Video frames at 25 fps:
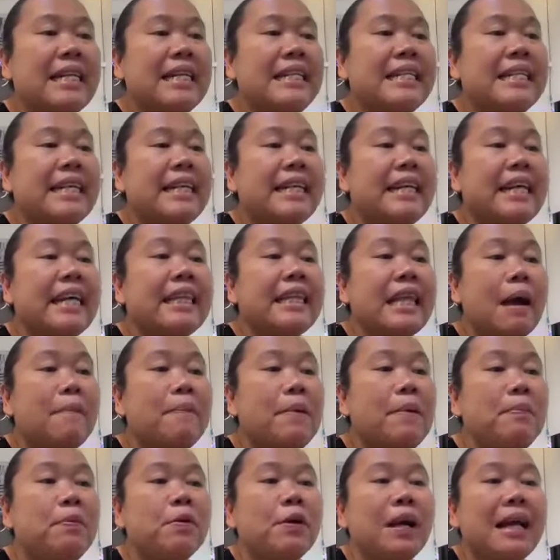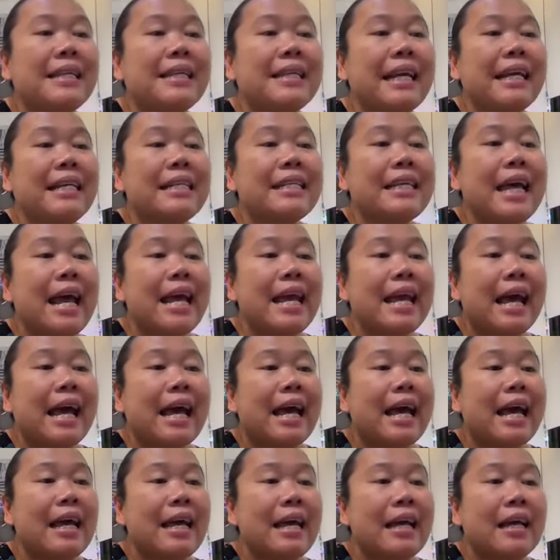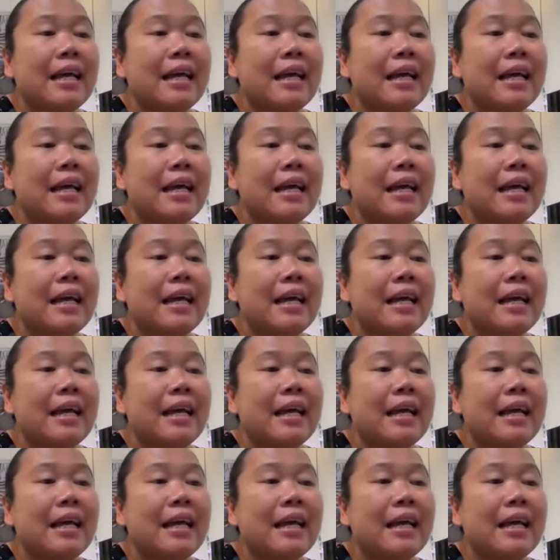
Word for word: di delete tapi bukan channel saya.